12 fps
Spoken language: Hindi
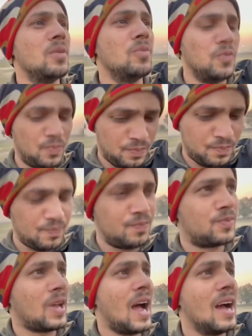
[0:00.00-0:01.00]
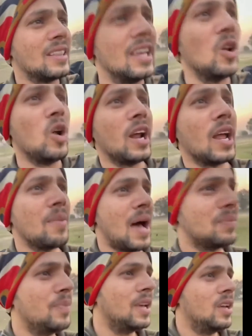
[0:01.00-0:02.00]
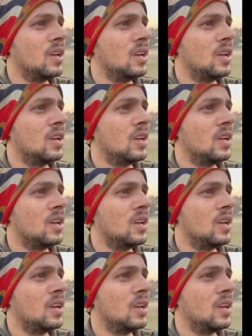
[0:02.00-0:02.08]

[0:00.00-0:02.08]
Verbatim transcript: टांग तीन होने के बाद भी